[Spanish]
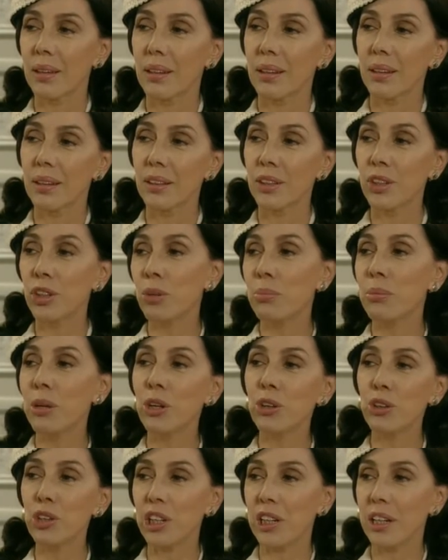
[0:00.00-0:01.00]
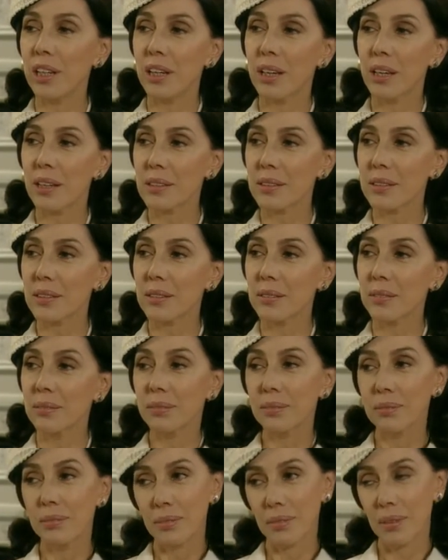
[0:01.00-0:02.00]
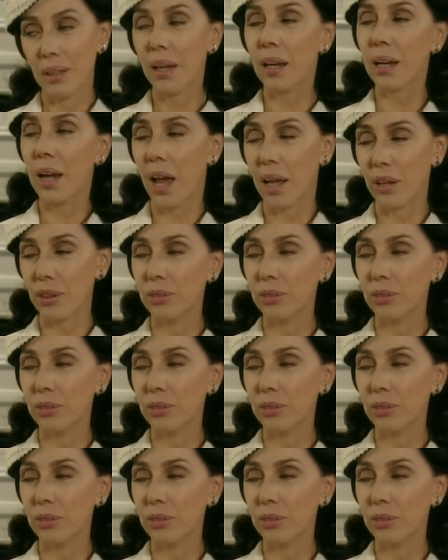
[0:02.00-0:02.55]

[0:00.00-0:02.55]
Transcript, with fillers: No me lo dirías, claro.